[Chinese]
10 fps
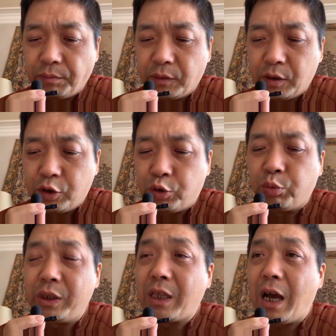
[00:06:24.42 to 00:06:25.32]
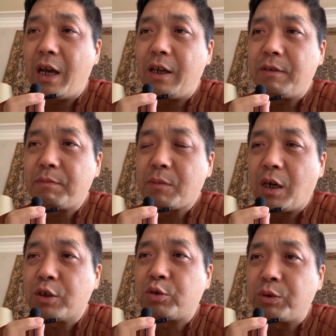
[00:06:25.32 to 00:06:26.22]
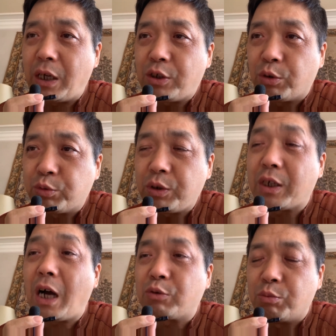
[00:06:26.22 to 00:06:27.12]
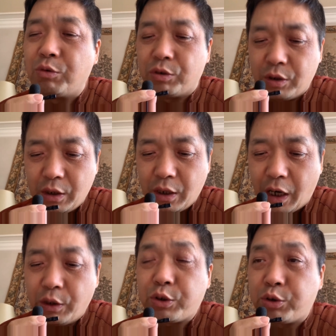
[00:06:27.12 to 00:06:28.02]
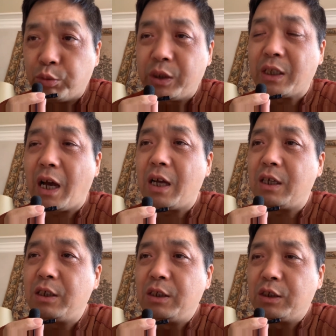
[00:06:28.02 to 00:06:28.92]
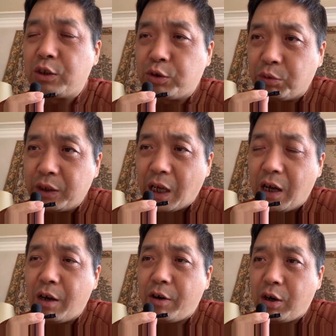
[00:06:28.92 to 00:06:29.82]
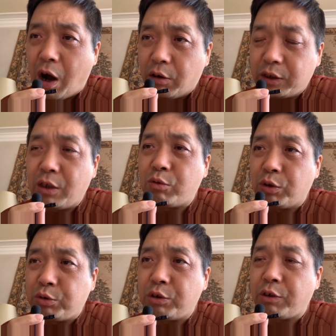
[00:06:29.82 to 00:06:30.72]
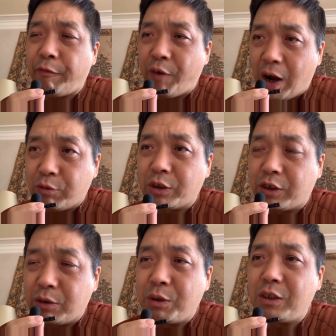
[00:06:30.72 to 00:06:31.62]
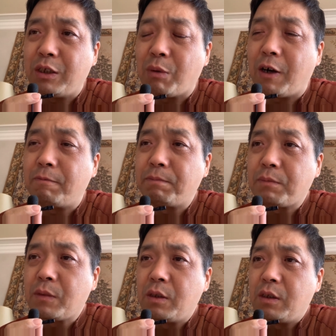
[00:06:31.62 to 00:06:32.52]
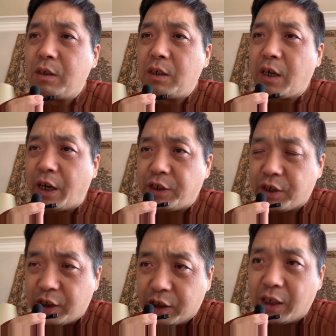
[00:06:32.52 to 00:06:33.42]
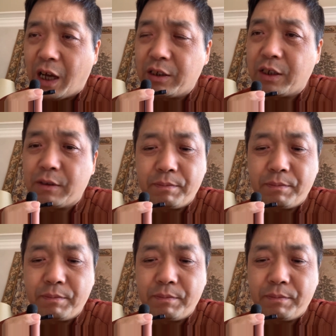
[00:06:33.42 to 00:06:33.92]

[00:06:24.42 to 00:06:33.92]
苏里南啊，苏丹首都叫喀土穆，还有苏里南。苏里南好像过去是法国的殖民地吧，还是荷兰的呀？